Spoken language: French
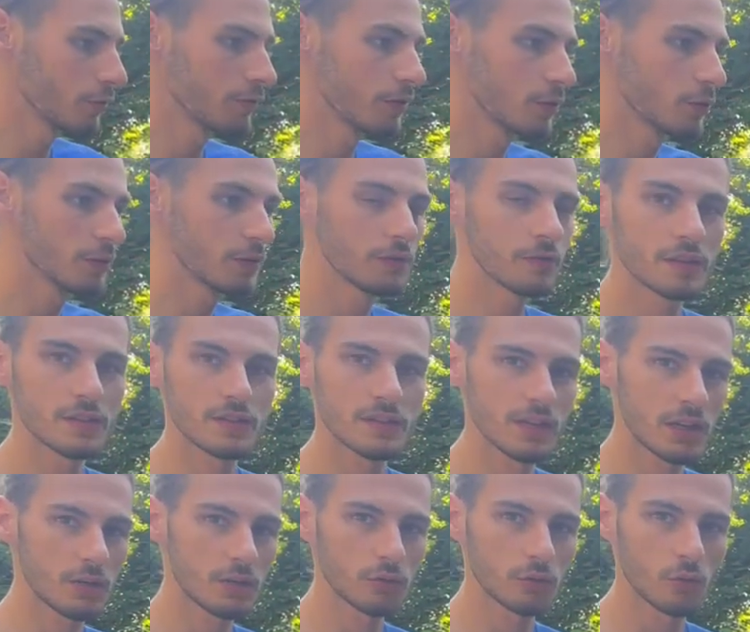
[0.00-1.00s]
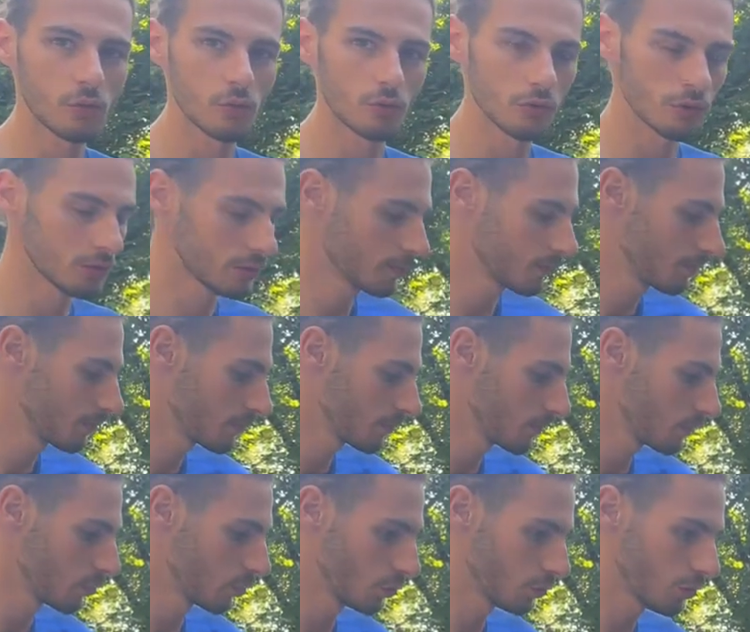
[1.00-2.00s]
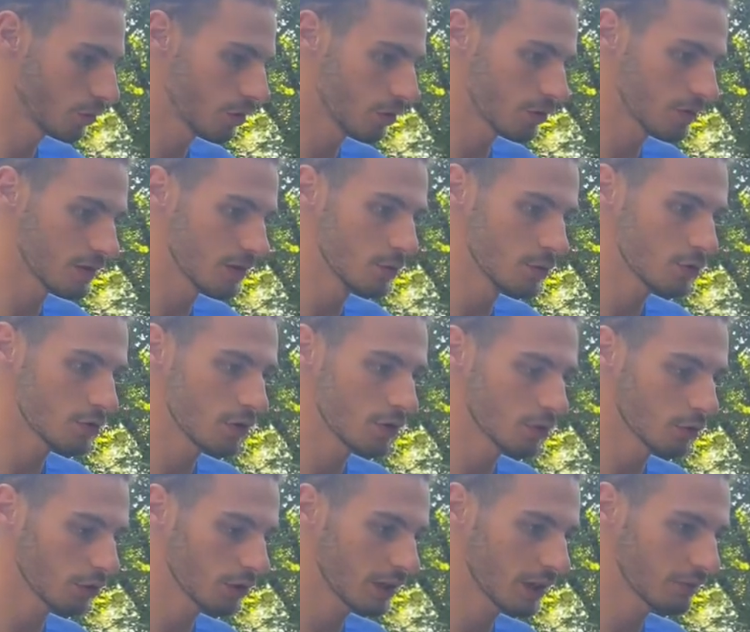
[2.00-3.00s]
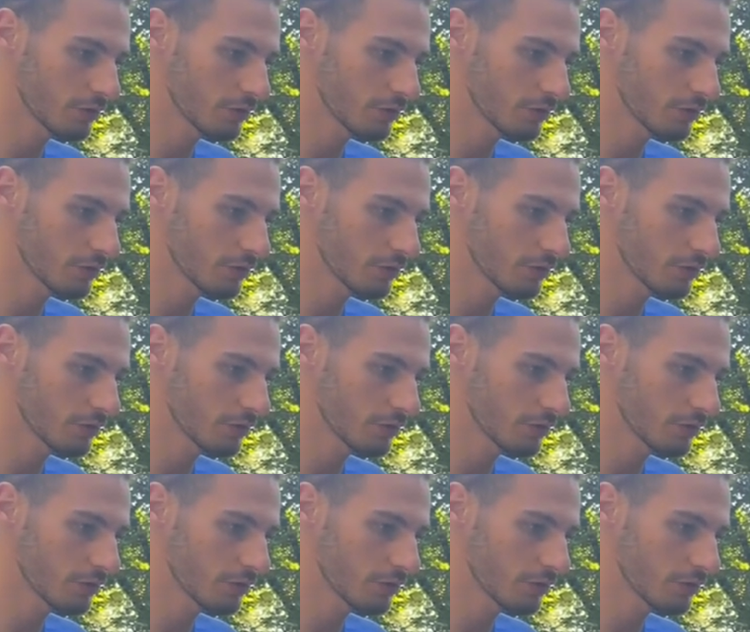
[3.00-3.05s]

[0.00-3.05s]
vélo il fasse ça quand on roule. Donc euh, c'est le seul truc à